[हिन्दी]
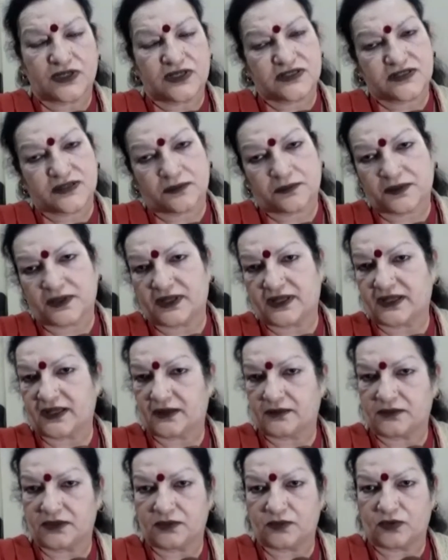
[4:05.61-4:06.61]
हो गया सबके लिए
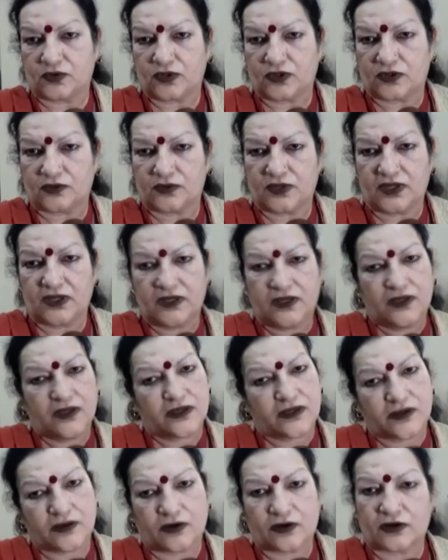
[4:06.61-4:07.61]
हमने बोला हुआ है
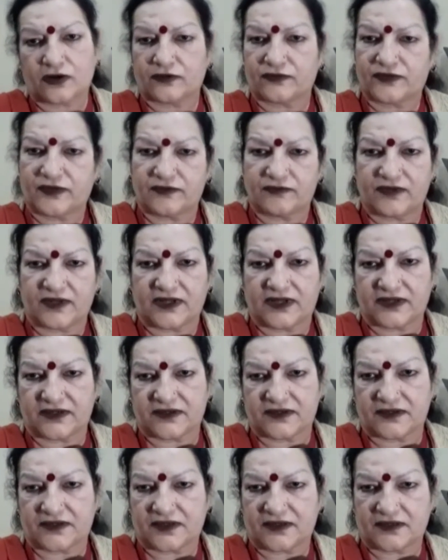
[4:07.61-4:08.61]
तो ऑल ऑफ
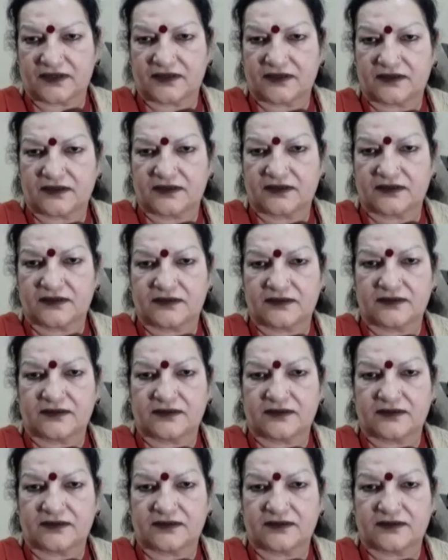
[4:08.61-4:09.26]
देम